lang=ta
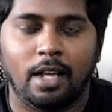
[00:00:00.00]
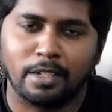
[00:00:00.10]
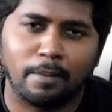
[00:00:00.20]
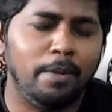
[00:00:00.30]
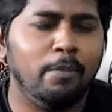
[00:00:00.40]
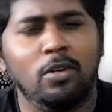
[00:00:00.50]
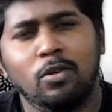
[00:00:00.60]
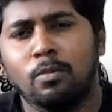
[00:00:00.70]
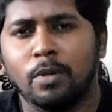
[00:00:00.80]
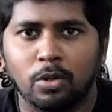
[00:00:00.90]
அதுக்கப்புறமா ஒரு
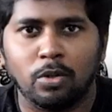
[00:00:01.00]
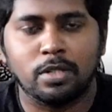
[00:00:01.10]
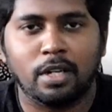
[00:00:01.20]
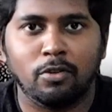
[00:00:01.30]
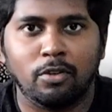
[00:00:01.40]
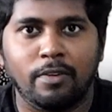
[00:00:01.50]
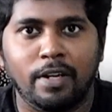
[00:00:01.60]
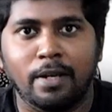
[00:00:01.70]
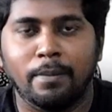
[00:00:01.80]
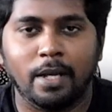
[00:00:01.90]
ரொம்ப க்ளோஸான ஒரு
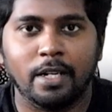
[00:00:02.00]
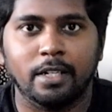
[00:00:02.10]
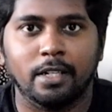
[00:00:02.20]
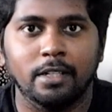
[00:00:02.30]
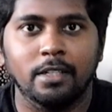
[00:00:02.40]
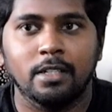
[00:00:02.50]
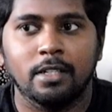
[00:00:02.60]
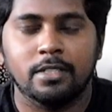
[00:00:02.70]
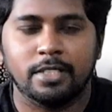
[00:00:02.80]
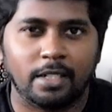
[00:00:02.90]
ஃப்ரெண்டாக மாறிட்டார்
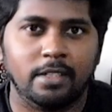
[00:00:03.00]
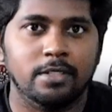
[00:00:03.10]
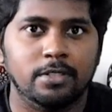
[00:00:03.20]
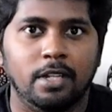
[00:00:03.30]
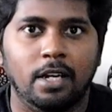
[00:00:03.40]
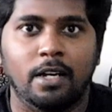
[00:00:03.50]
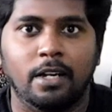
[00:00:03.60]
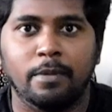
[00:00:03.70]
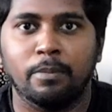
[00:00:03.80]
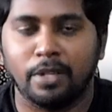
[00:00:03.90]
சக்தீஷ்
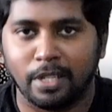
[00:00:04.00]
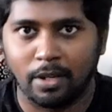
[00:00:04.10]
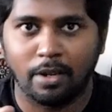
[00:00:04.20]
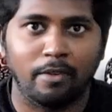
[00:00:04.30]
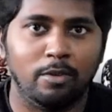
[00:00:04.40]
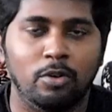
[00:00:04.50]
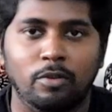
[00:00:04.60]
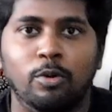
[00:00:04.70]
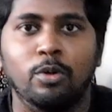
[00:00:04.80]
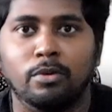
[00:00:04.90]
இப்போ நீ அவரோட
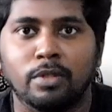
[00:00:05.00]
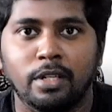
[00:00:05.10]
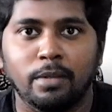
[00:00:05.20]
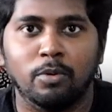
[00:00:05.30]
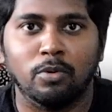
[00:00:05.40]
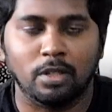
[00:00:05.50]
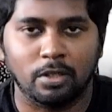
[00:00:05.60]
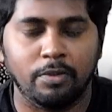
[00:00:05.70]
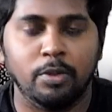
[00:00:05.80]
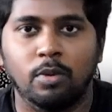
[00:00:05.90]
ஃபோட்டோ வந்துட்டு இப்போ
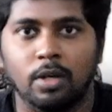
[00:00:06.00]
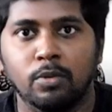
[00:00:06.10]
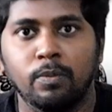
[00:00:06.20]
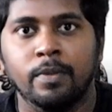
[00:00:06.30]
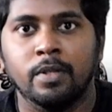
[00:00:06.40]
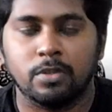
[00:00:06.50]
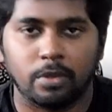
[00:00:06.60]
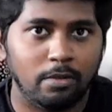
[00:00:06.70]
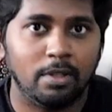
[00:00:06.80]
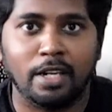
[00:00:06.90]
உங்களுக்கு வியூ ஆகும் ஸோ
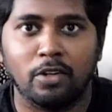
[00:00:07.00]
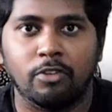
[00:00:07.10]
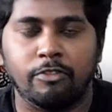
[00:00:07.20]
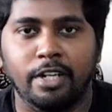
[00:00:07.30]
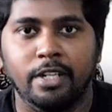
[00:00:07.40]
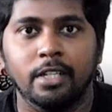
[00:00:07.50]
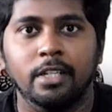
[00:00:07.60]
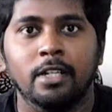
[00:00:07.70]
இவர் தான் என்னோடய ஃப்ரெண்டு